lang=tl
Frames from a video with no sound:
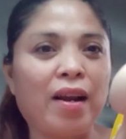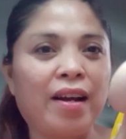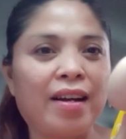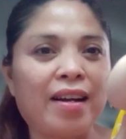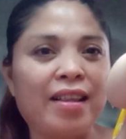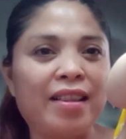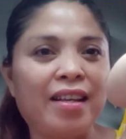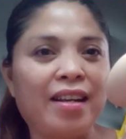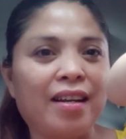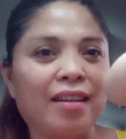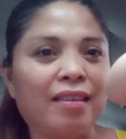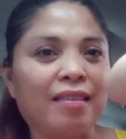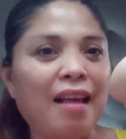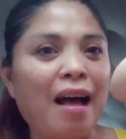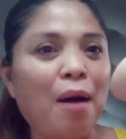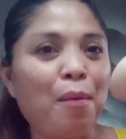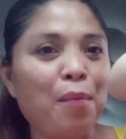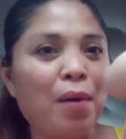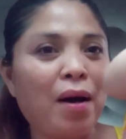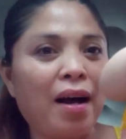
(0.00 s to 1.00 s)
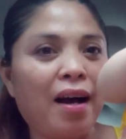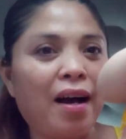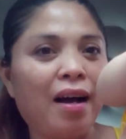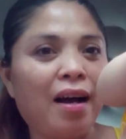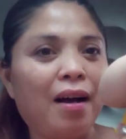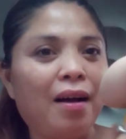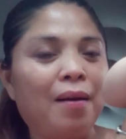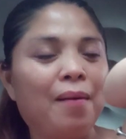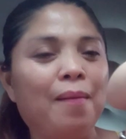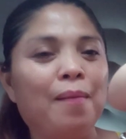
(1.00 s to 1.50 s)
lang natin ang tama.
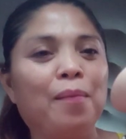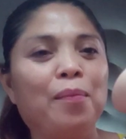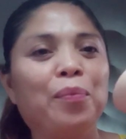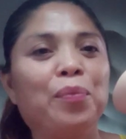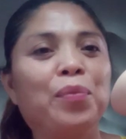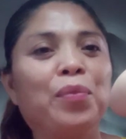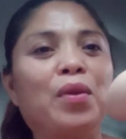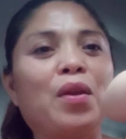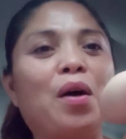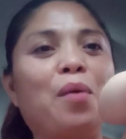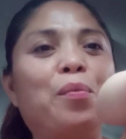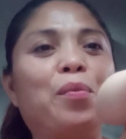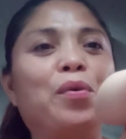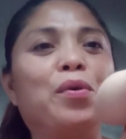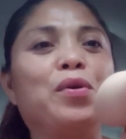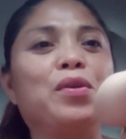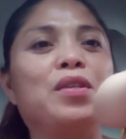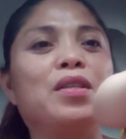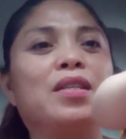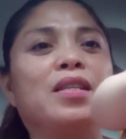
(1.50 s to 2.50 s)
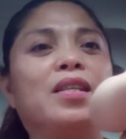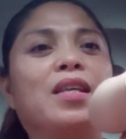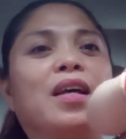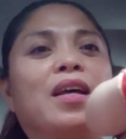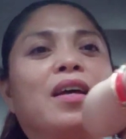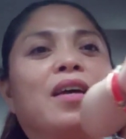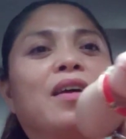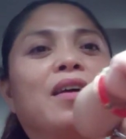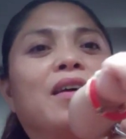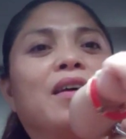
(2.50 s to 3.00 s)
Tapos,
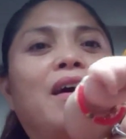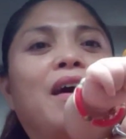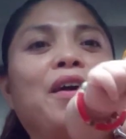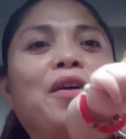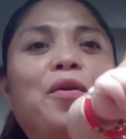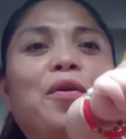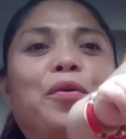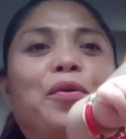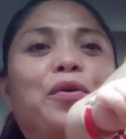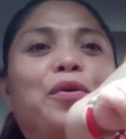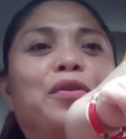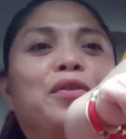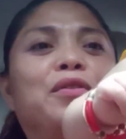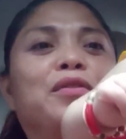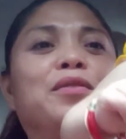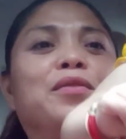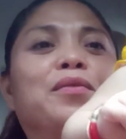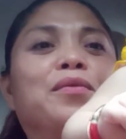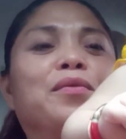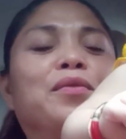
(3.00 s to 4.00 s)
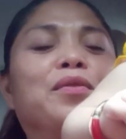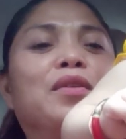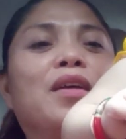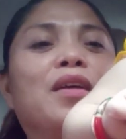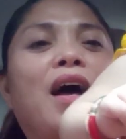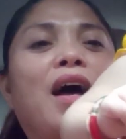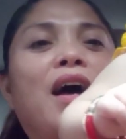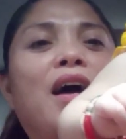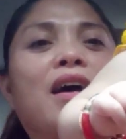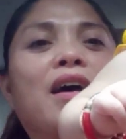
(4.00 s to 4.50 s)
ayun,
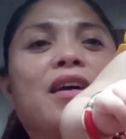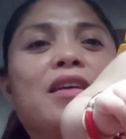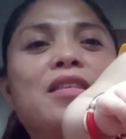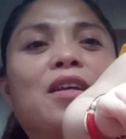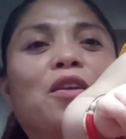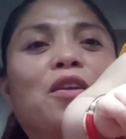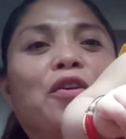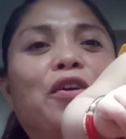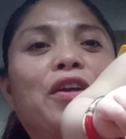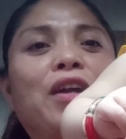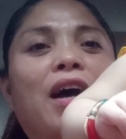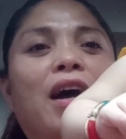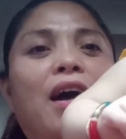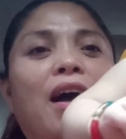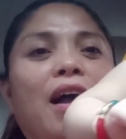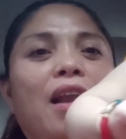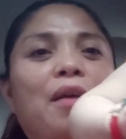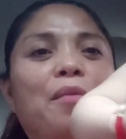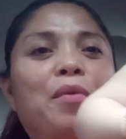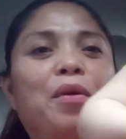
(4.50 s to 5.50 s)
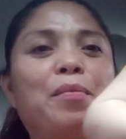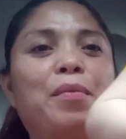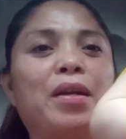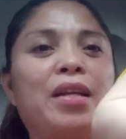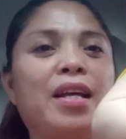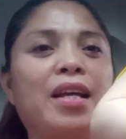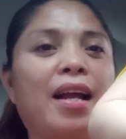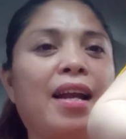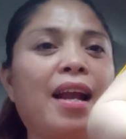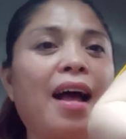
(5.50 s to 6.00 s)
uh, si Lord uh, alam naman
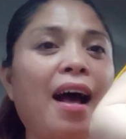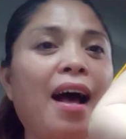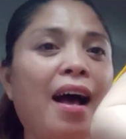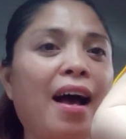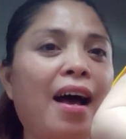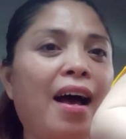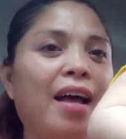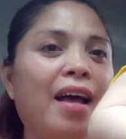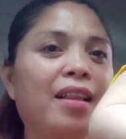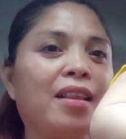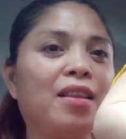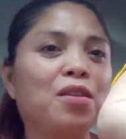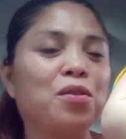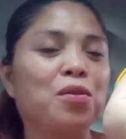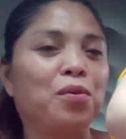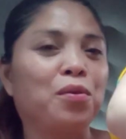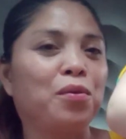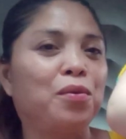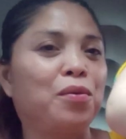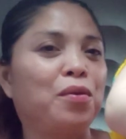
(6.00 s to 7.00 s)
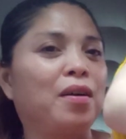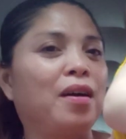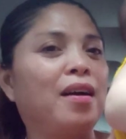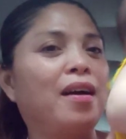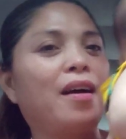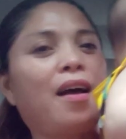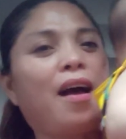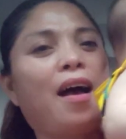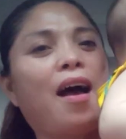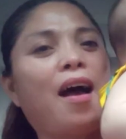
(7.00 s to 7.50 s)
niya lahat. So,
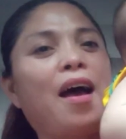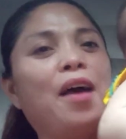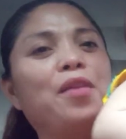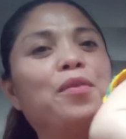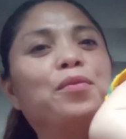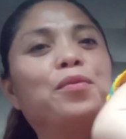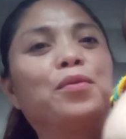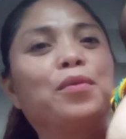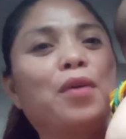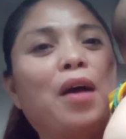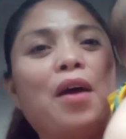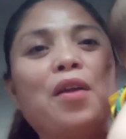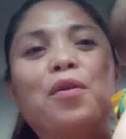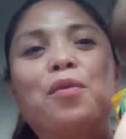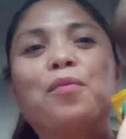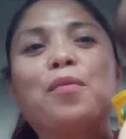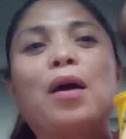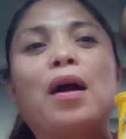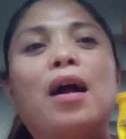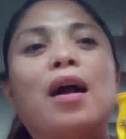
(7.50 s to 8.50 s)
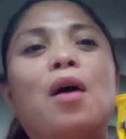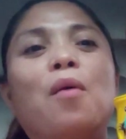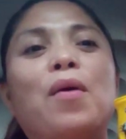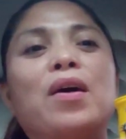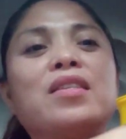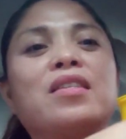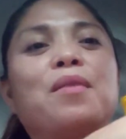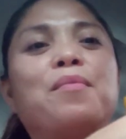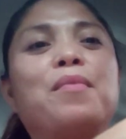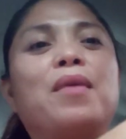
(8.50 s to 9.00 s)
anong, anong
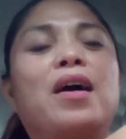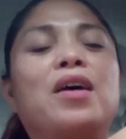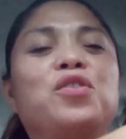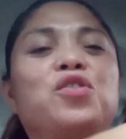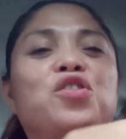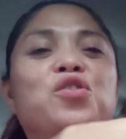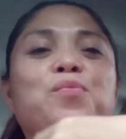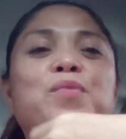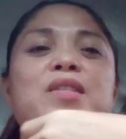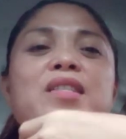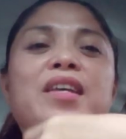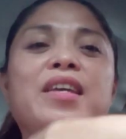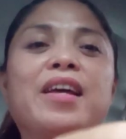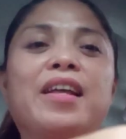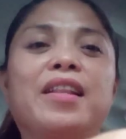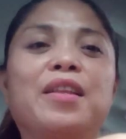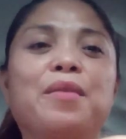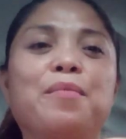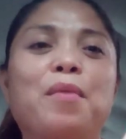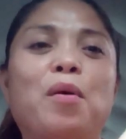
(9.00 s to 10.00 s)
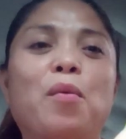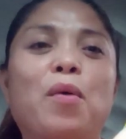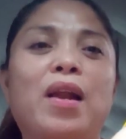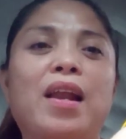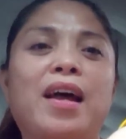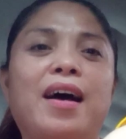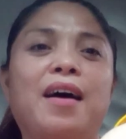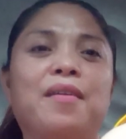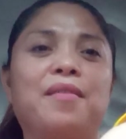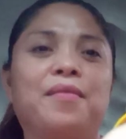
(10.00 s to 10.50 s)
magagawa sa mga chismis na yan, di ba wala?